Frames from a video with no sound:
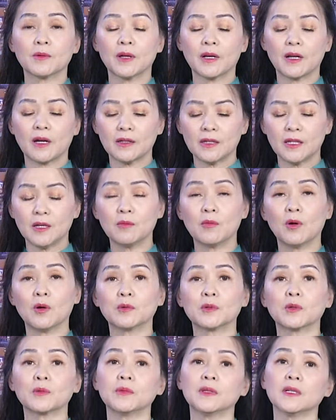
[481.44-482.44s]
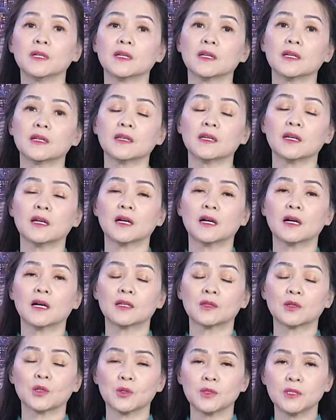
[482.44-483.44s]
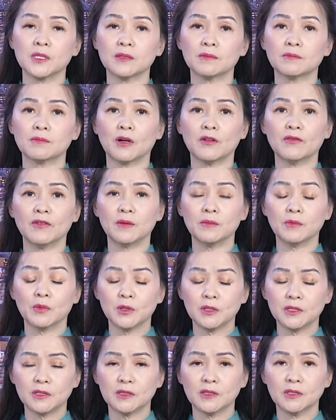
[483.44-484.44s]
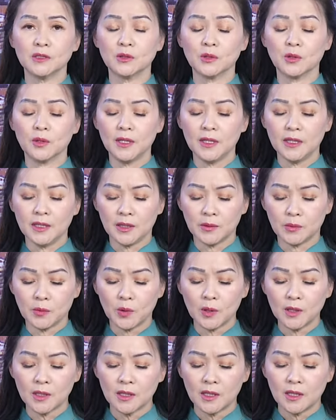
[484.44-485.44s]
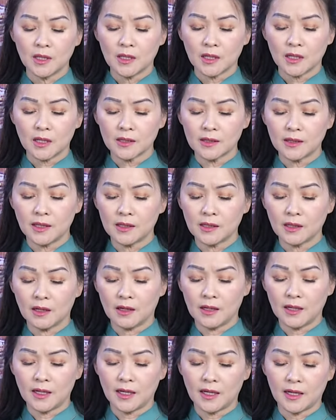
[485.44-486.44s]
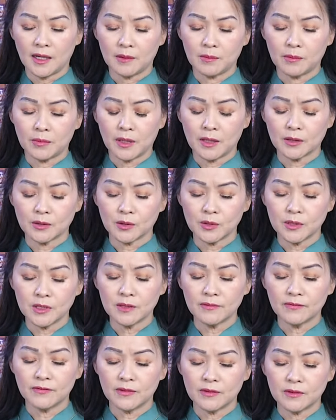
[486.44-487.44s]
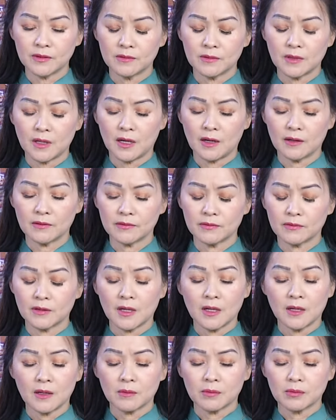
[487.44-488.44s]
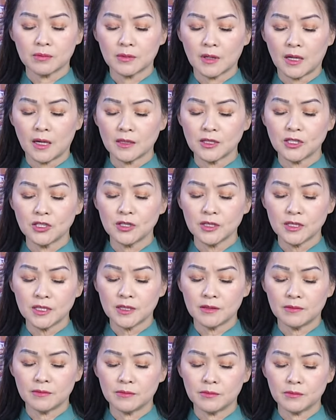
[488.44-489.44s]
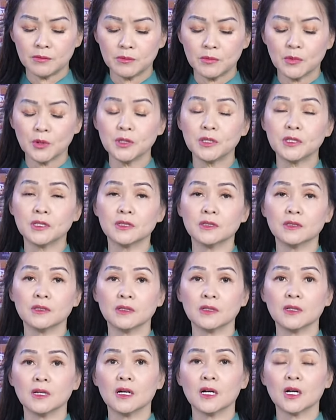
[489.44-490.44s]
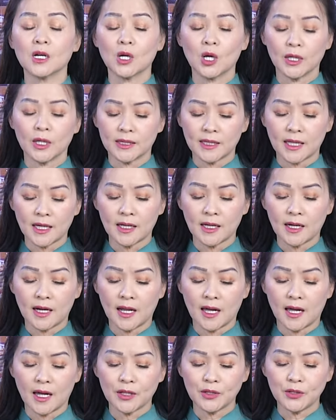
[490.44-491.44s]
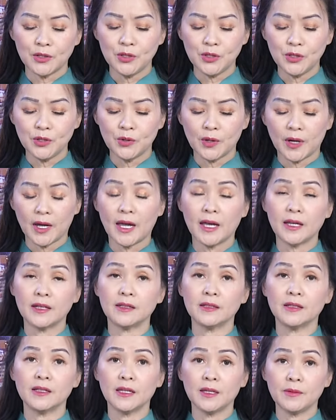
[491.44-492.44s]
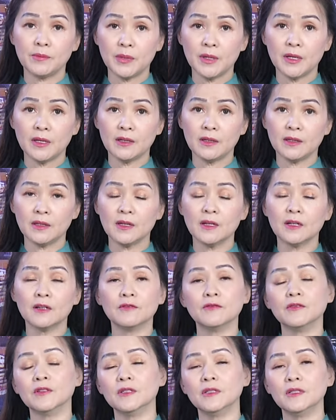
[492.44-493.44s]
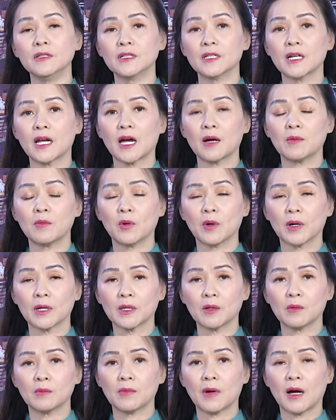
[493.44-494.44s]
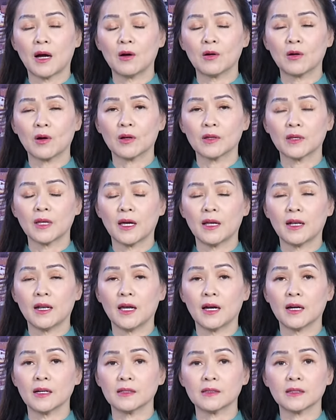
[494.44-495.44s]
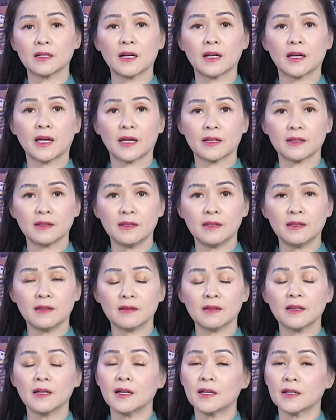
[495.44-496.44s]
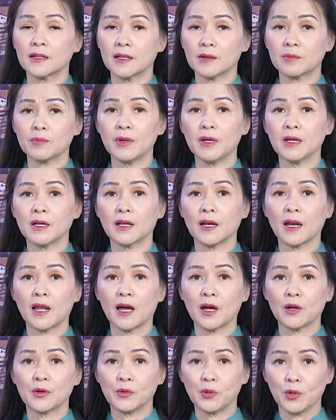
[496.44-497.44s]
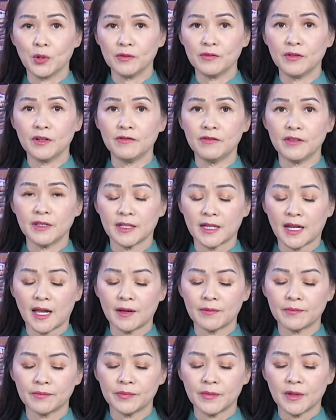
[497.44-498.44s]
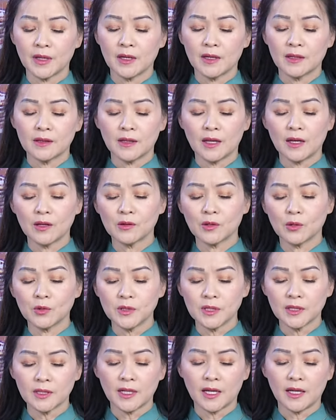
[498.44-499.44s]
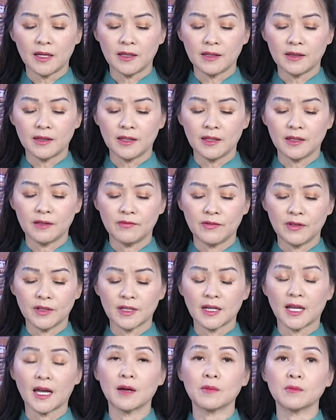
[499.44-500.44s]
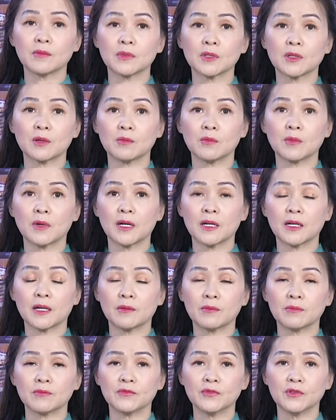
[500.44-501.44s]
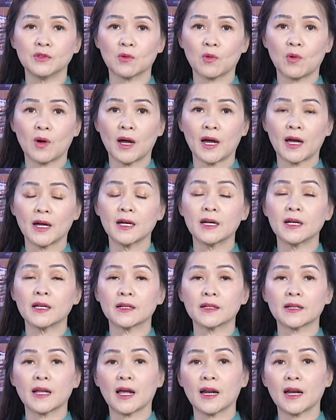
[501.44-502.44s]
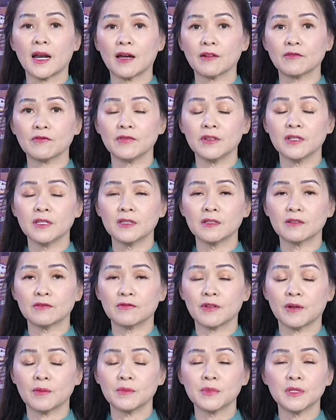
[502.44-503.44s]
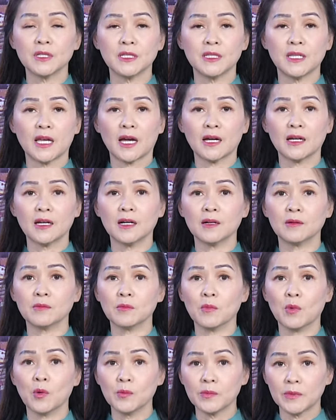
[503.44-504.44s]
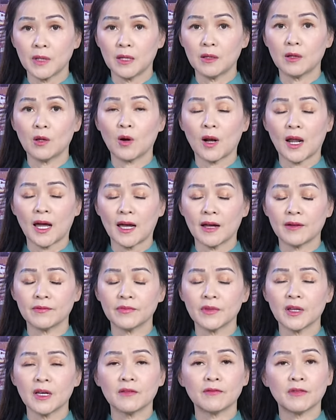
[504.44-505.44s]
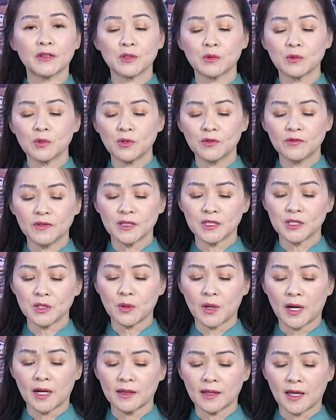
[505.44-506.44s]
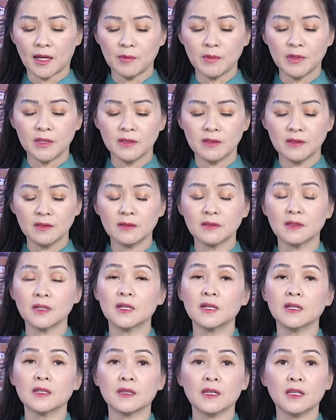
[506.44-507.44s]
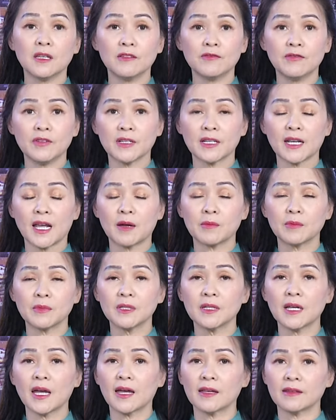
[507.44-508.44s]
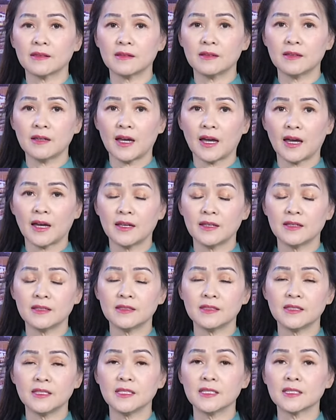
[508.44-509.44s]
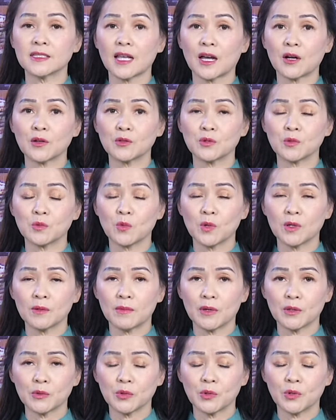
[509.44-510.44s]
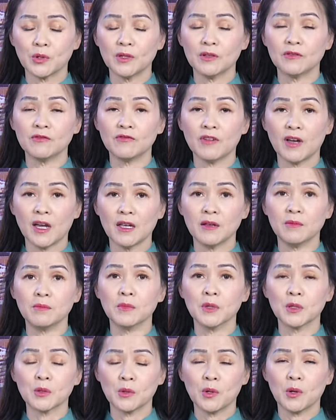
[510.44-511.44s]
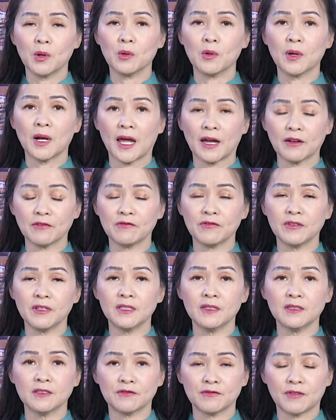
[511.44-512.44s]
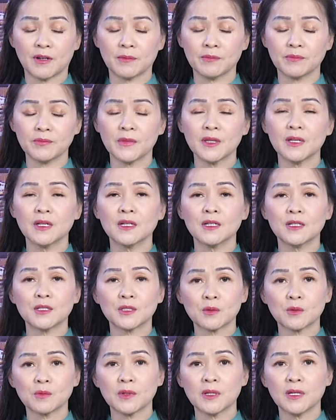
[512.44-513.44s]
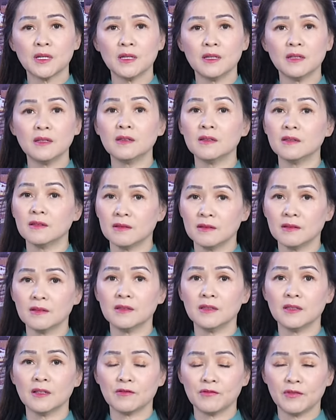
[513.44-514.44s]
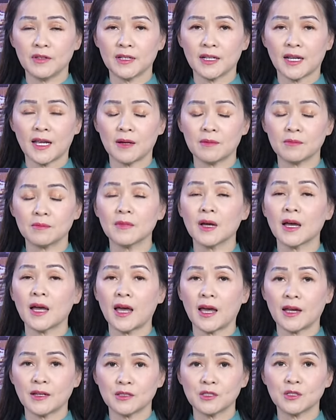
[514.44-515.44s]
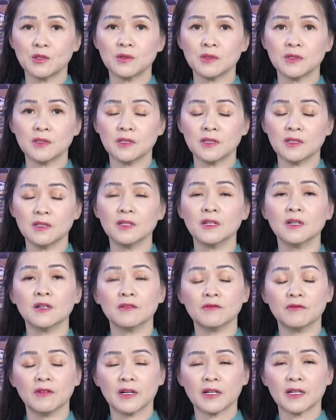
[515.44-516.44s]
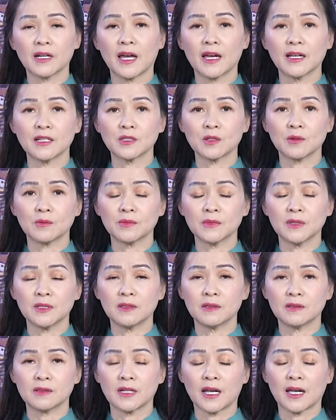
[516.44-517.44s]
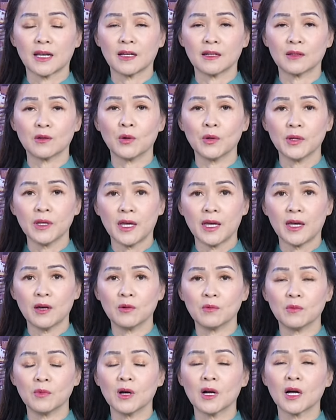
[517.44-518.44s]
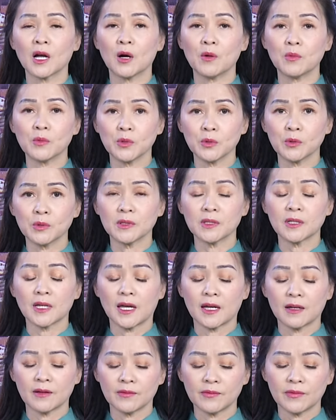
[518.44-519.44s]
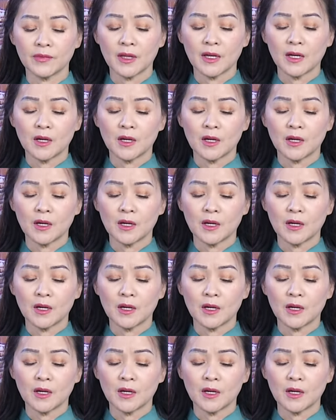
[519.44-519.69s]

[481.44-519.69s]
Trong khi đó thì một trong những cái à, tổ chức bảo vệ môi trường của Liên Hiệp Quốc có tên gọi là à, tổ chức à, và chương trình môi trường gọi tắt là UNEP vừa đưa ra một cái thông báo có thể là rất là ngạc nhiên, đặc biệt là đối với Việt Nam. Theo tổ chức này thì Việt Nam trong à, năm vừa qua đã lãng phí thực phẩm trị giá gần 4 tỷ đô la và trong khu vực châu Á Thái Bình Dương thì Việt Nam đứng hàng thứ hai chỉ sau Trung Quốc mà thôi về mức độ lãng phí thực phẩm, trong khi người dân Việt Nam hàng triệu người vẫn đang trong tình trạng đói nghèo, không đủ thức ăn.